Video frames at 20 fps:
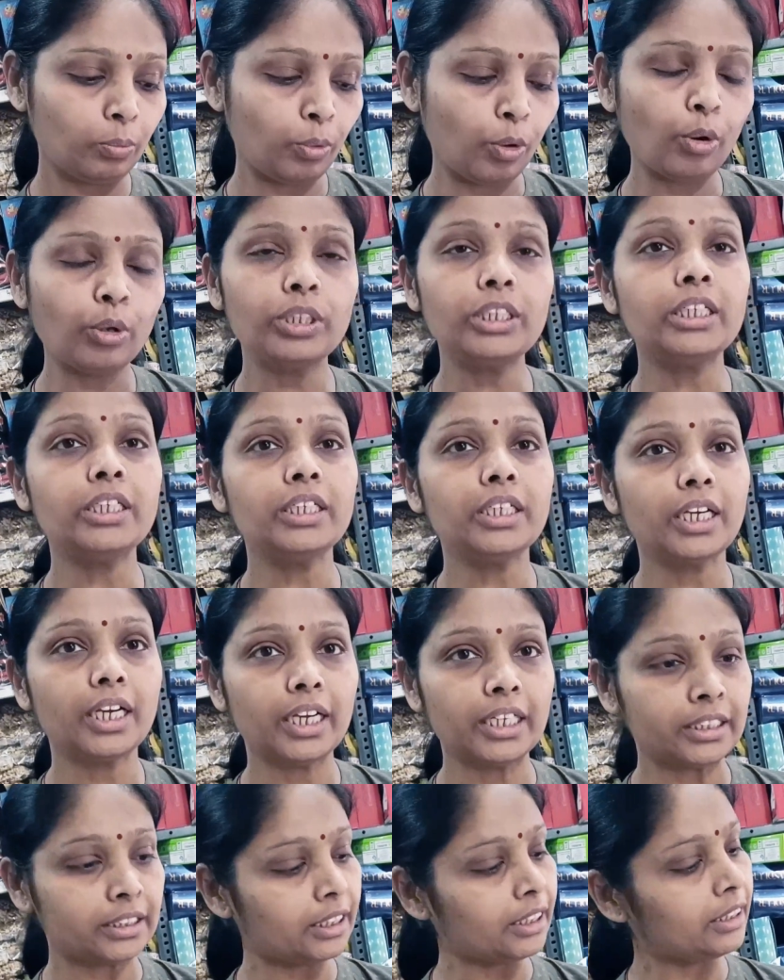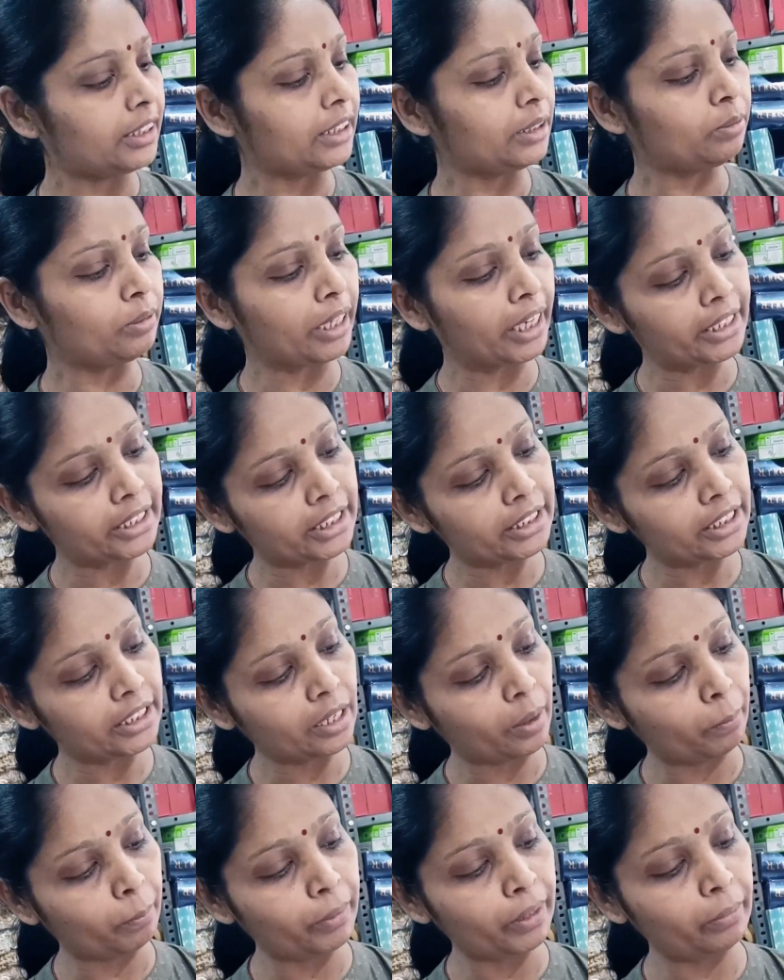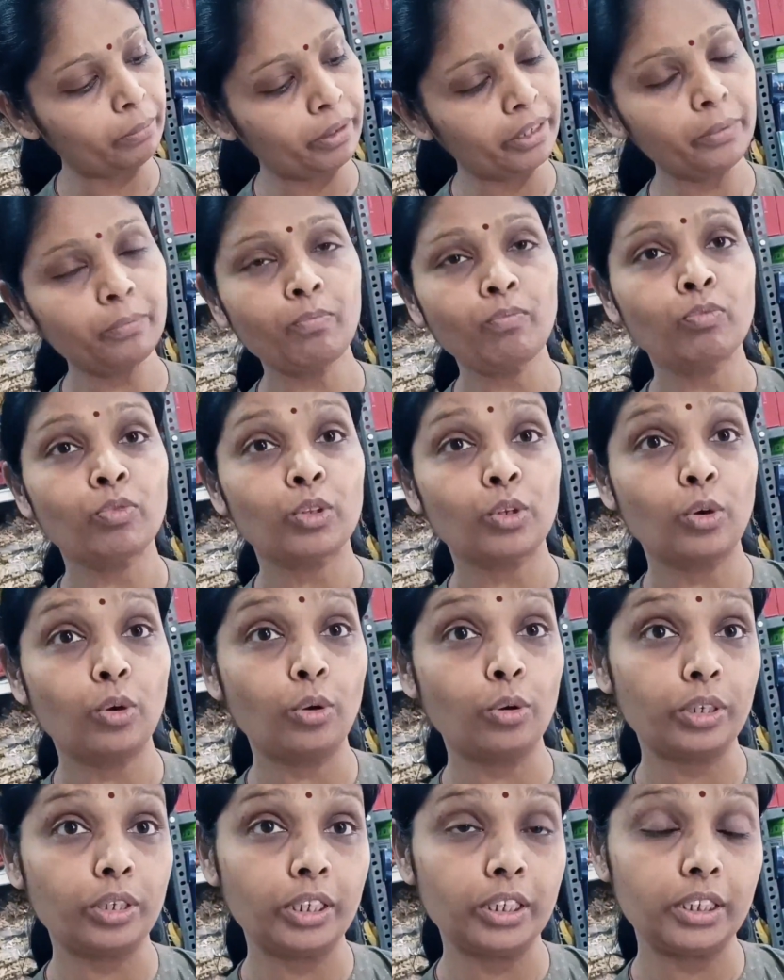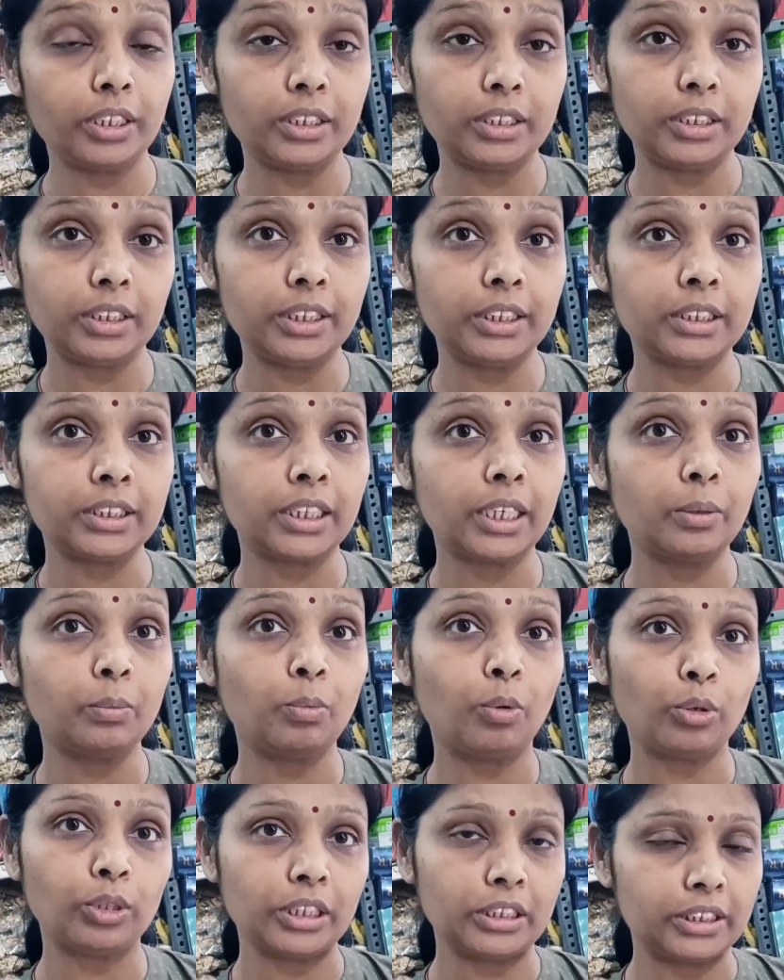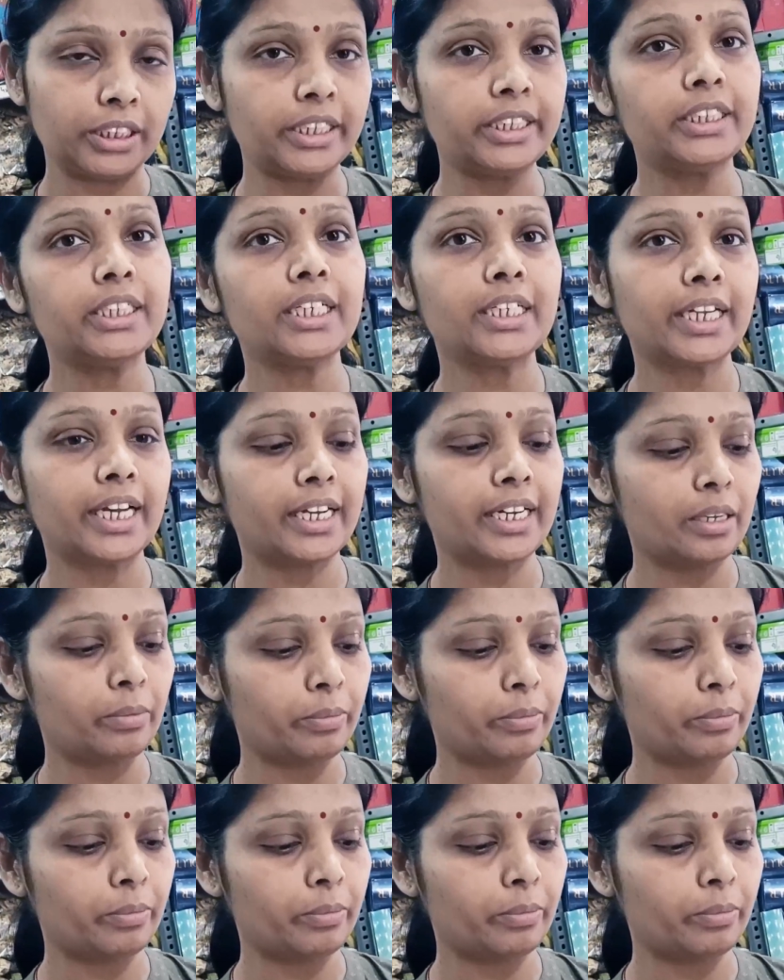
बहुत ही अच्छी चीज़ बनाई है ये कंपनी में और इसके बहुत अच्छे रिजल्ट आ